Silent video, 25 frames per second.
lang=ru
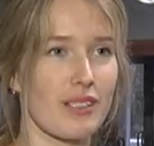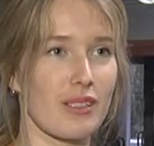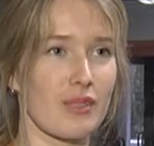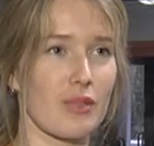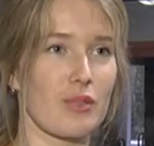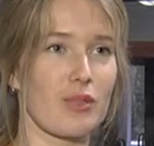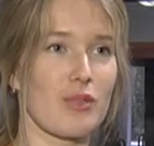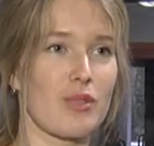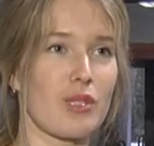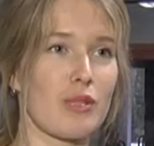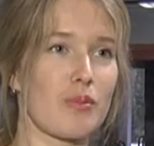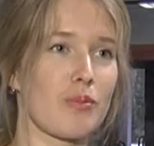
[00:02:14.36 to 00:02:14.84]

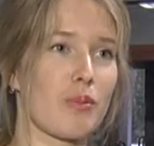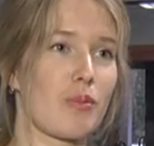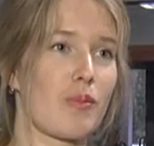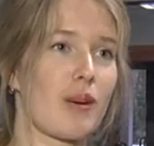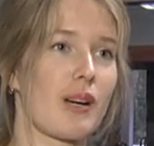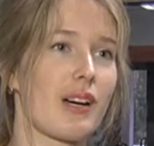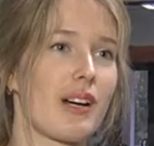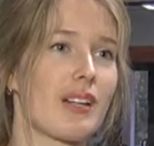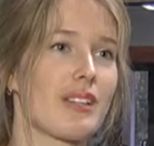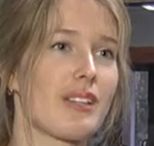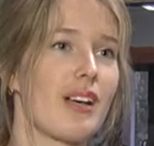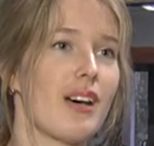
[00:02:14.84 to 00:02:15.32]
которое тебе
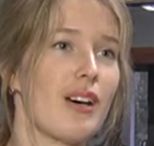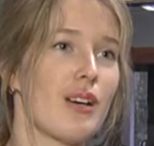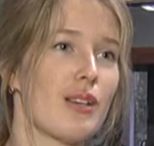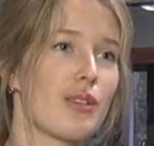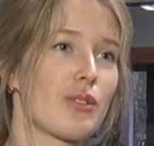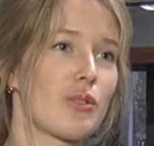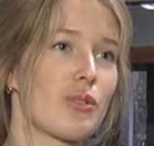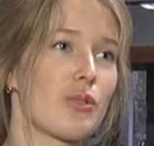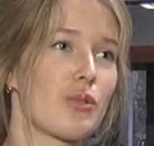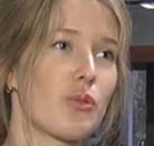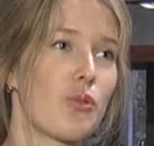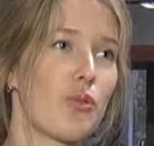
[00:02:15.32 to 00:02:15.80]
помогает
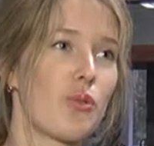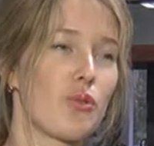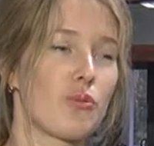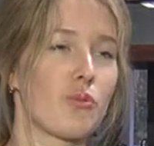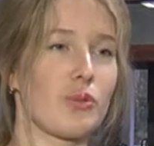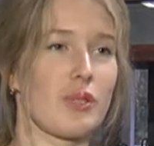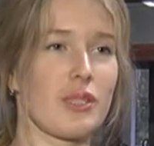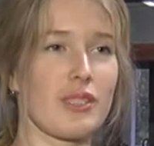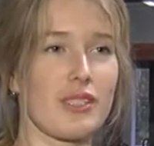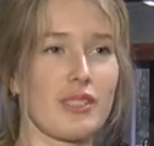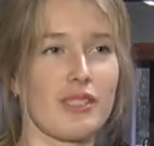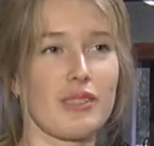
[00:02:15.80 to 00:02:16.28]
с
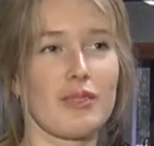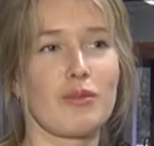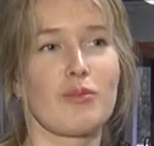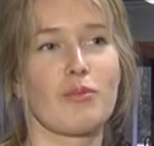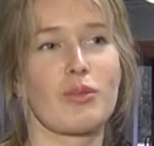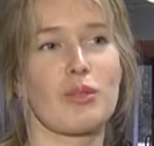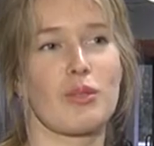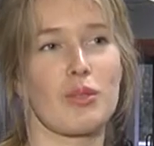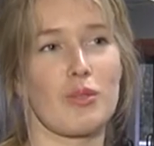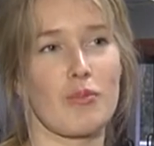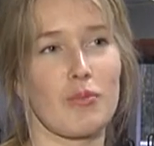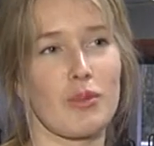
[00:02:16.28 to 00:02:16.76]
новыми силами
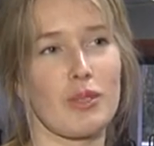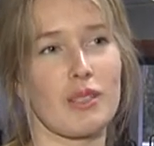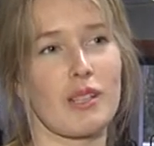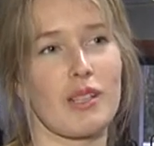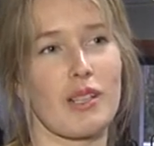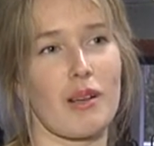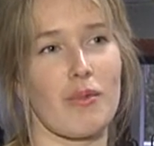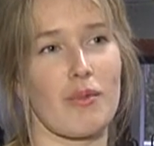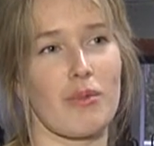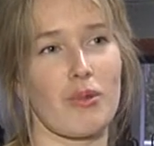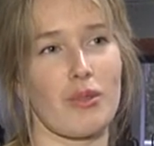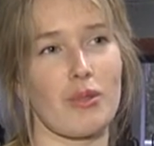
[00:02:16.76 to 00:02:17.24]
приступить к
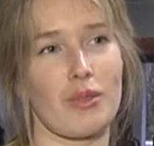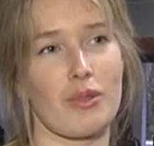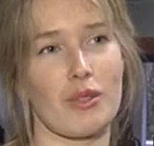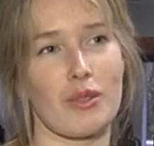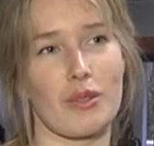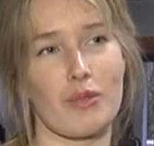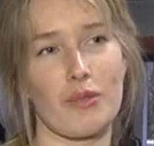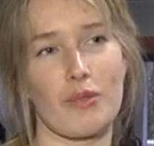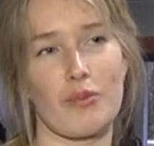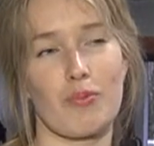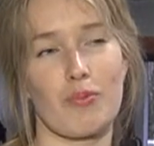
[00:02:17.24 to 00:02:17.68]
работе, такой